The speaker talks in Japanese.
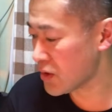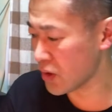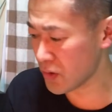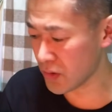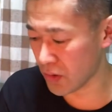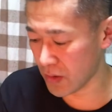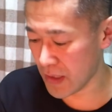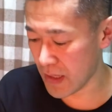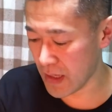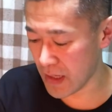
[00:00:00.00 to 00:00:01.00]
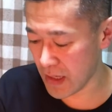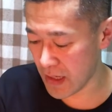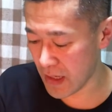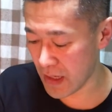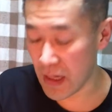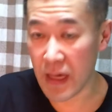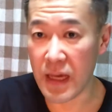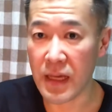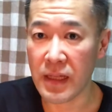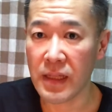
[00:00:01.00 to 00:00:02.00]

ちょっと、えー、